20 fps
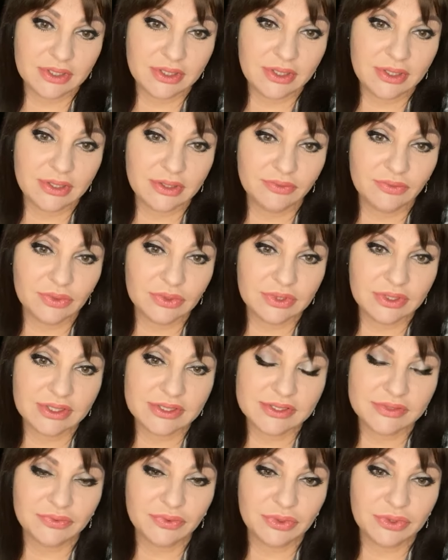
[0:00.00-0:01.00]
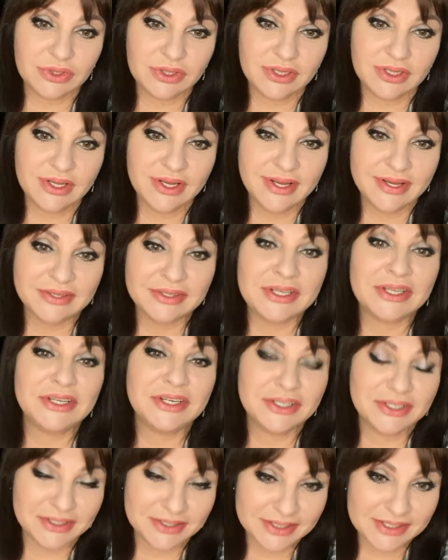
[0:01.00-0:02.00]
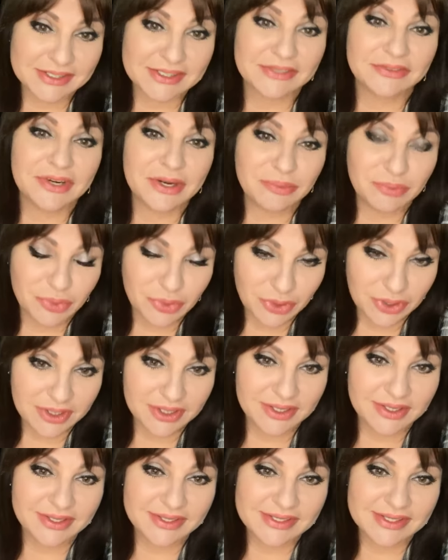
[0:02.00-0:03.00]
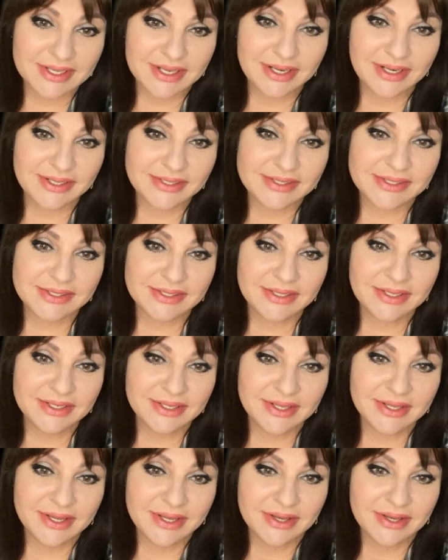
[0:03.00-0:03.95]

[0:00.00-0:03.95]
И вот я сегодня доехала до Ставрополя из столицы.